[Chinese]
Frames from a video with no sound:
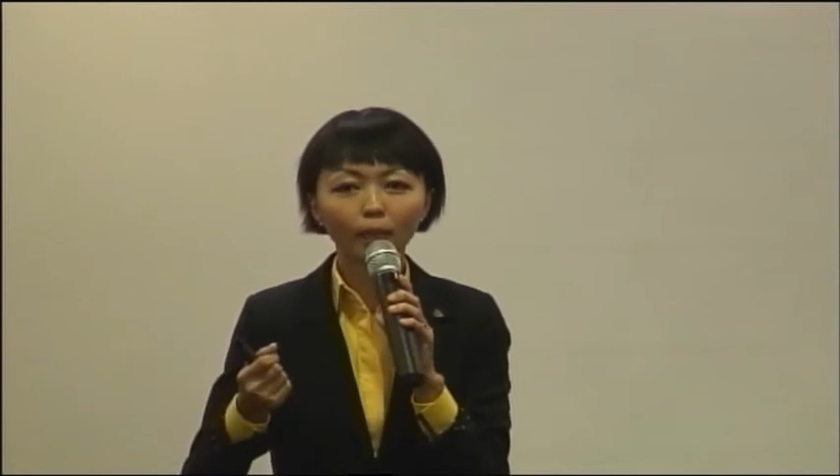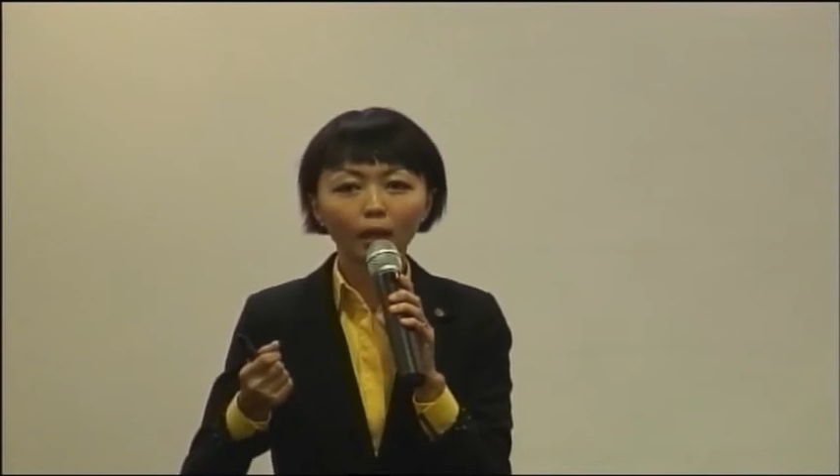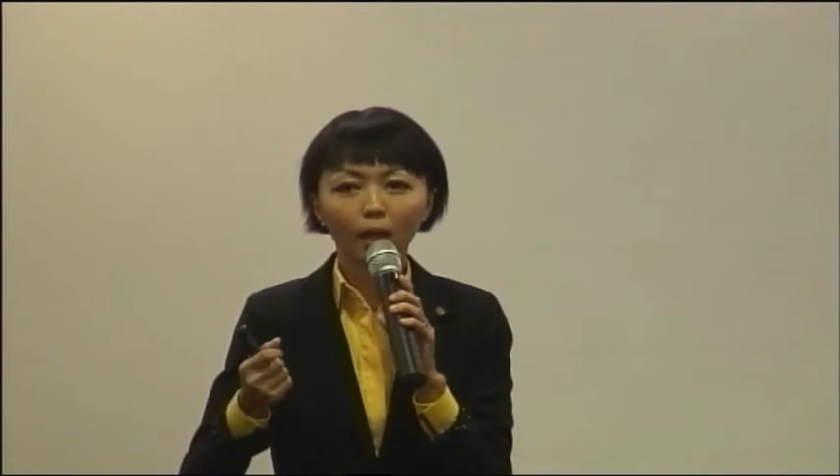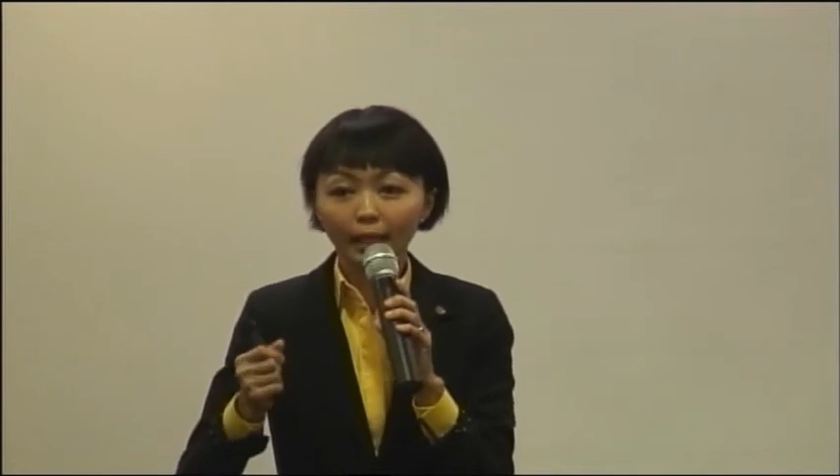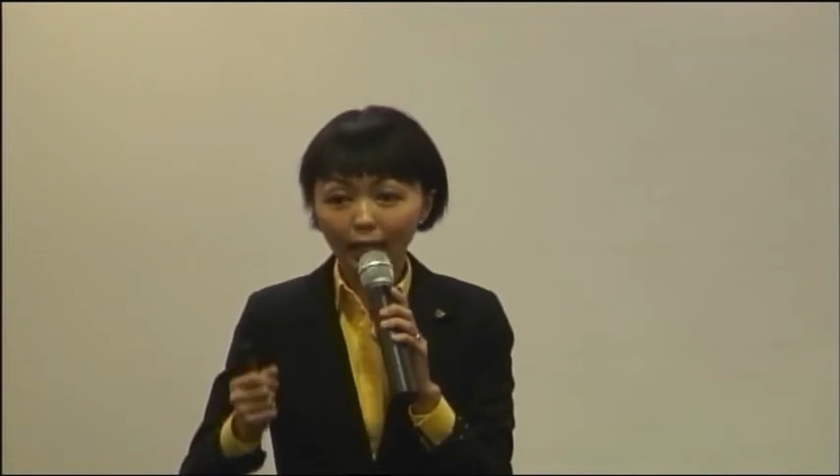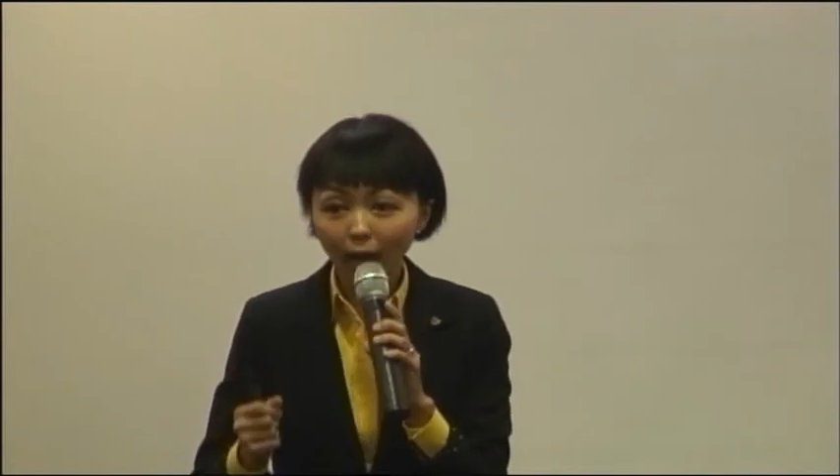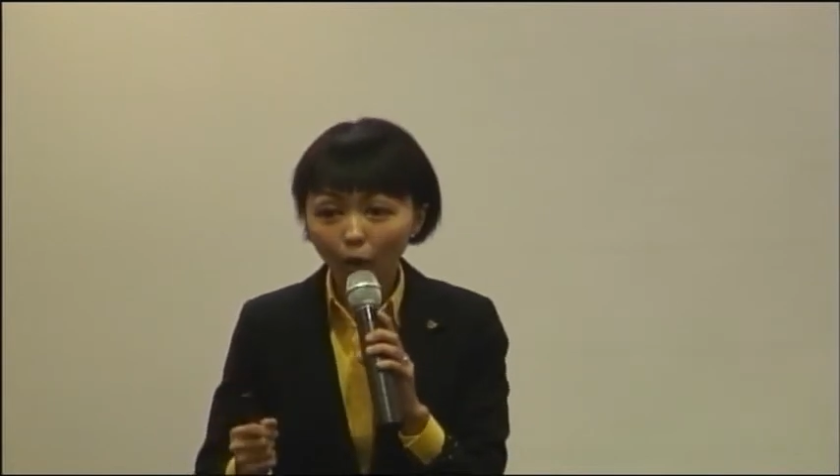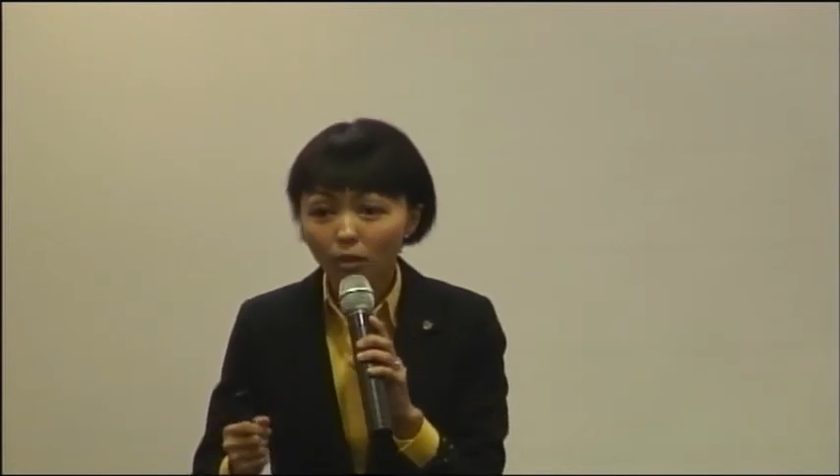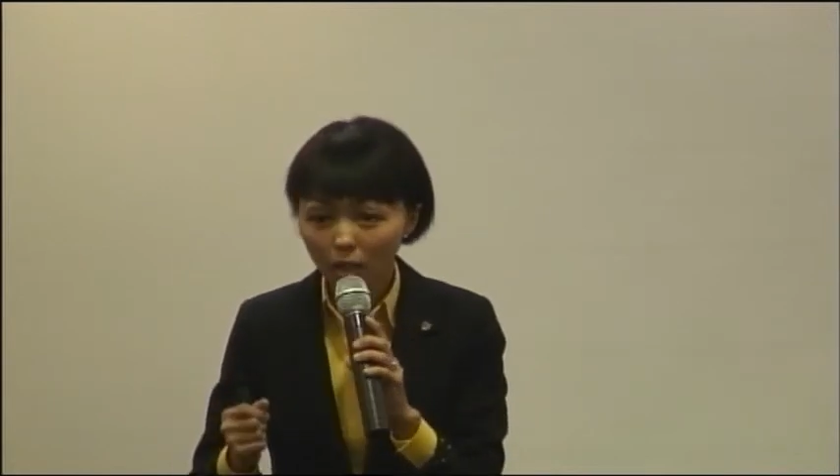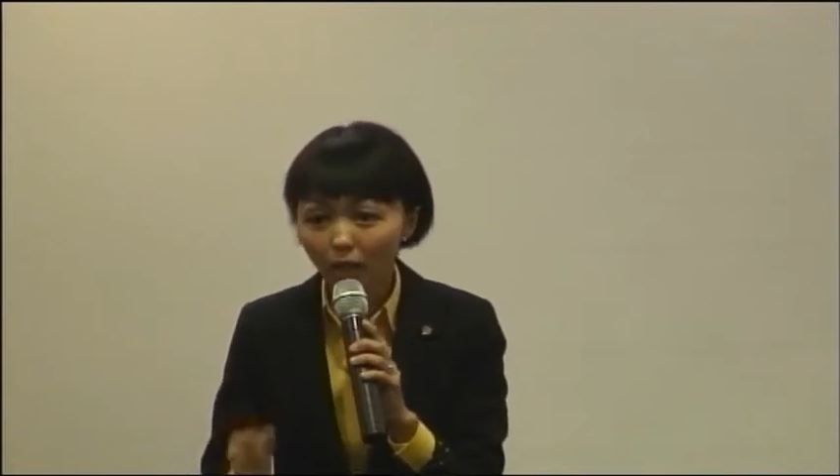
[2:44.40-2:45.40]
你
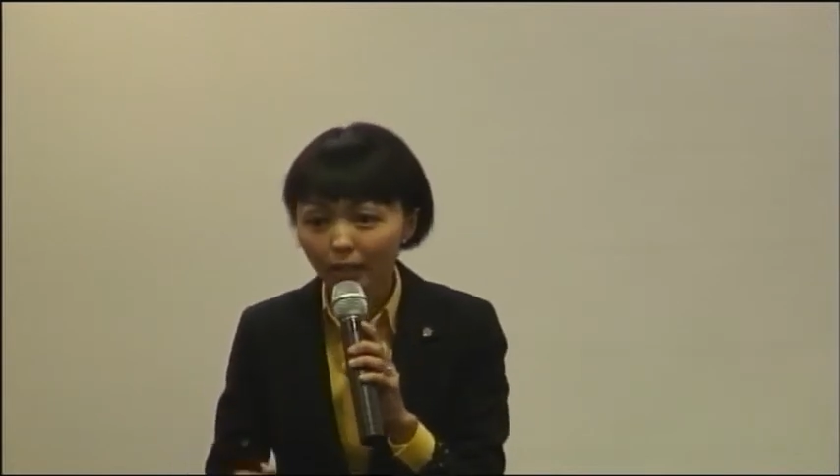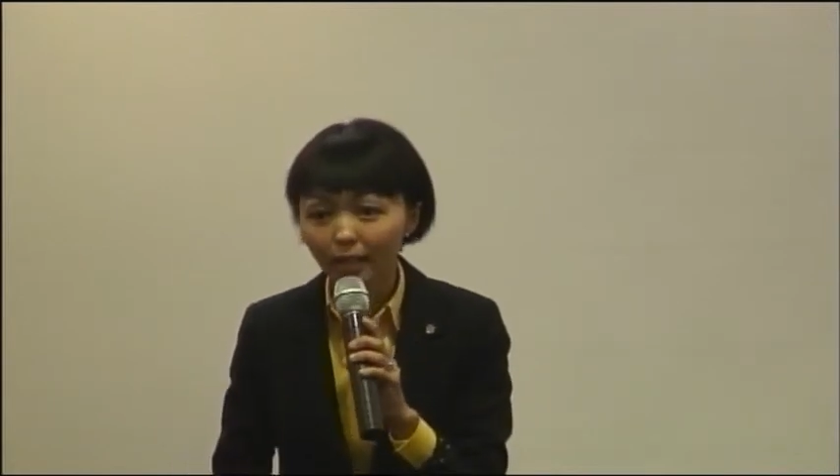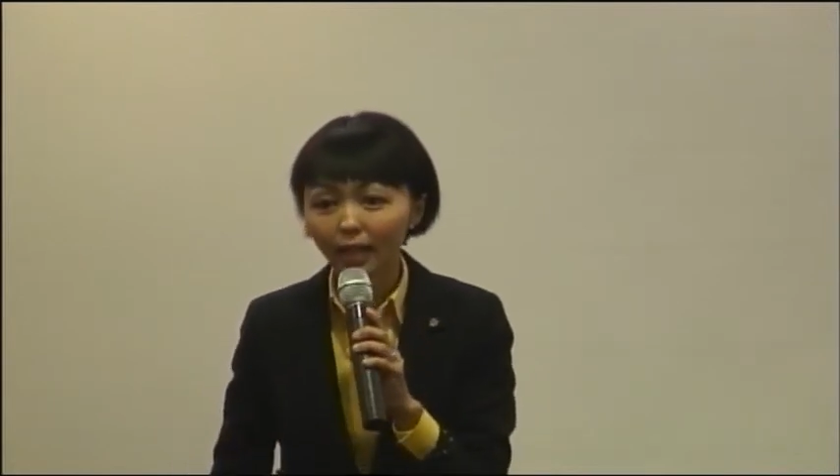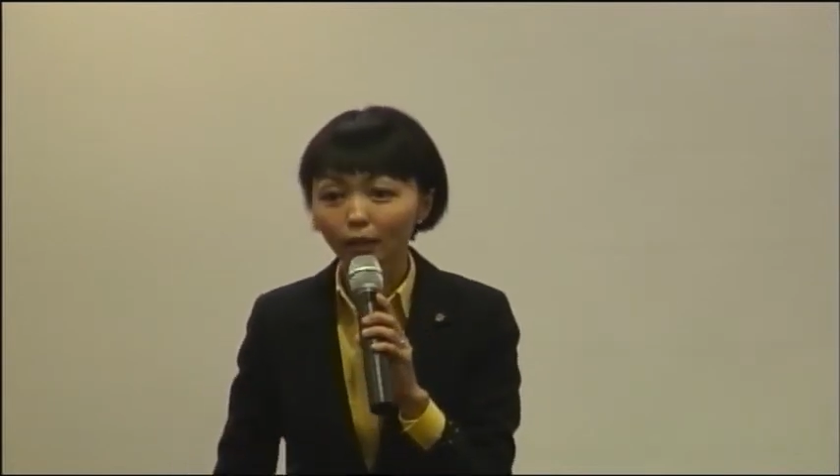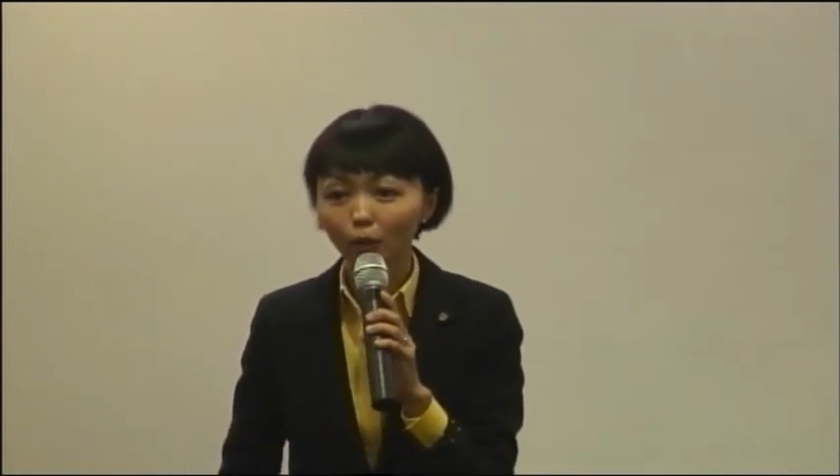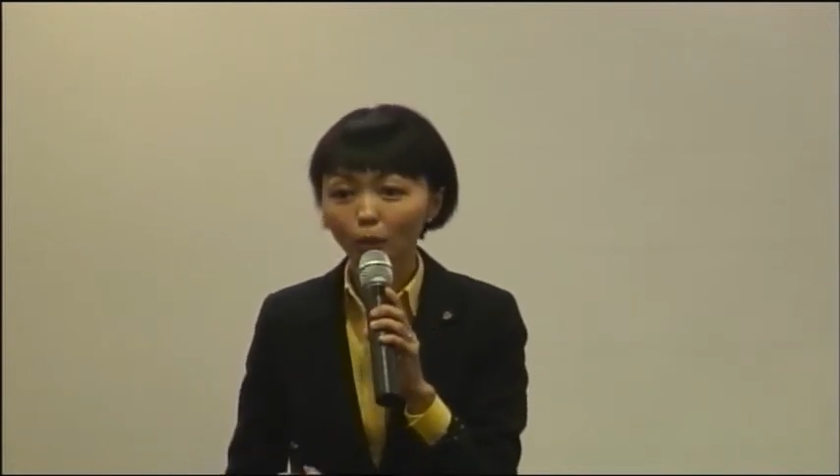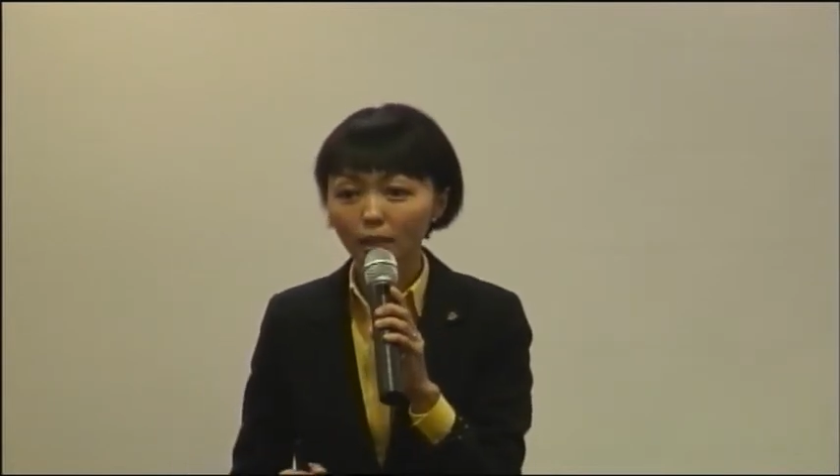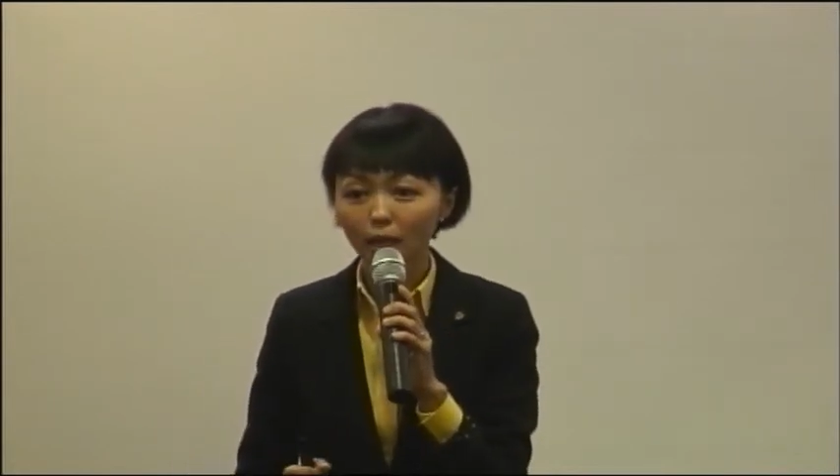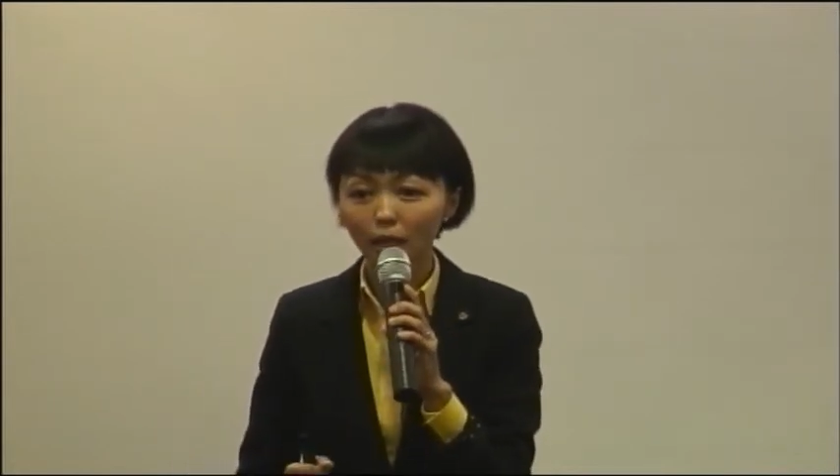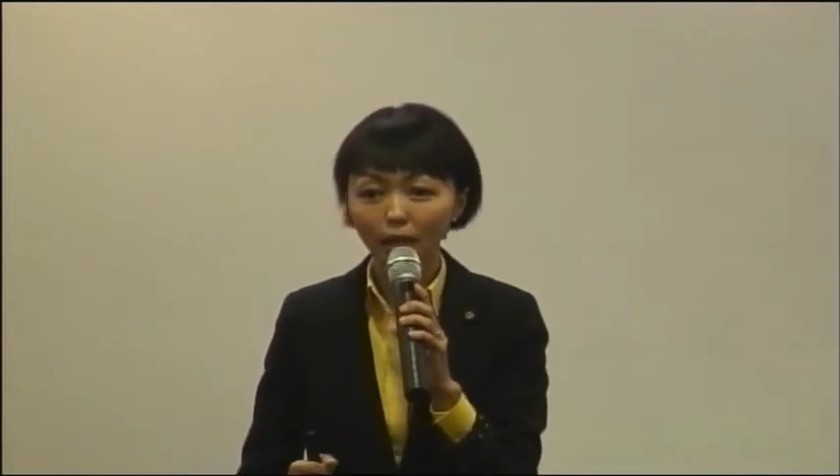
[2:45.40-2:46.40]
要吃很营养的东
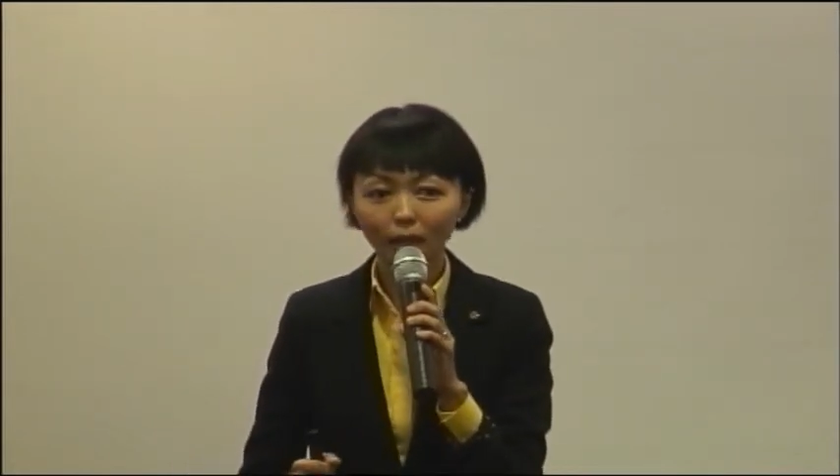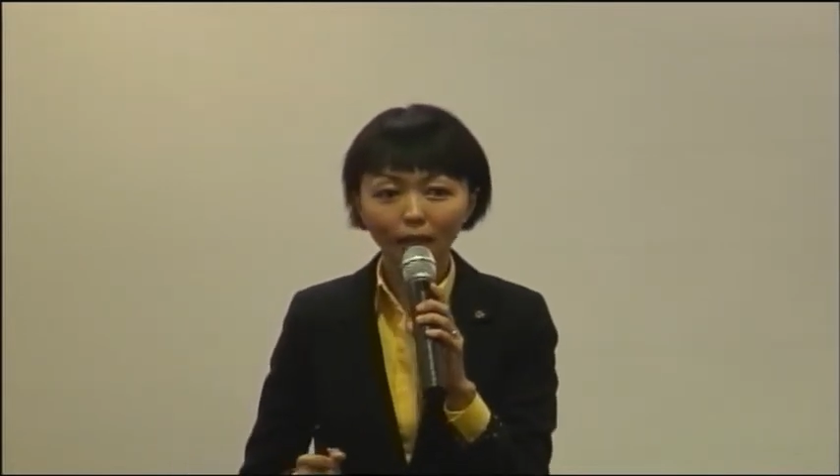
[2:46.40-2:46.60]
西，